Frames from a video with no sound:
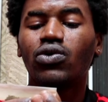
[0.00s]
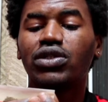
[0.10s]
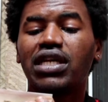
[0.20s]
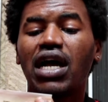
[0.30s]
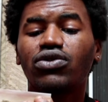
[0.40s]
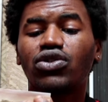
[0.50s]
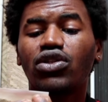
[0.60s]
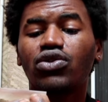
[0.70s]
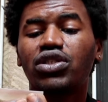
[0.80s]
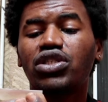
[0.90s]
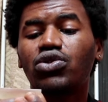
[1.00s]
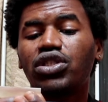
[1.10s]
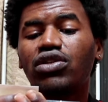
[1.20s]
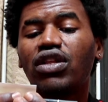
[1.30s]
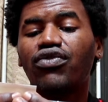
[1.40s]
o cigarro, só de eu sentir o
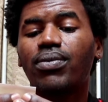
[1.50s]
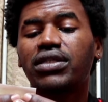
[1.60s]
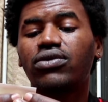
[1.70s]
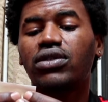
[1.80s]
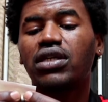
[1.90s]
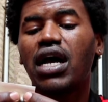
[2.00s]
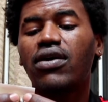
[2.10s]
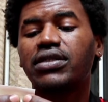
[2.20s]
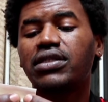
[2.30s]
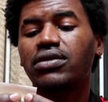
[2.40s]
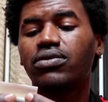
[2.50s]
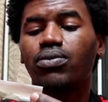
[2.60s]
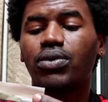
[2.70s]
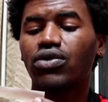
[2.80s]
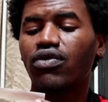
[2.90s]
cheiro da fumaça do cigarro assim, o
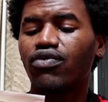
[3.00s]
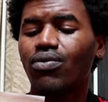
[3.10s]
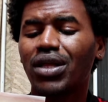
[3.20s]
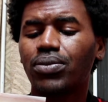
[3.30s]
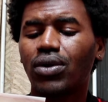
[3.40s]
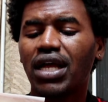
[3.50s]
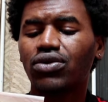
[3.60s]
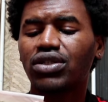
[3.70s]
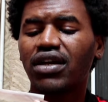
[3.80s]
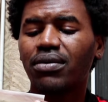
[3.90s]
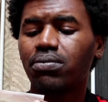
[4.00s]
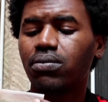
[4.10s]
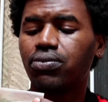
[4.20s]
pessoal fumar do meu lado, eu já.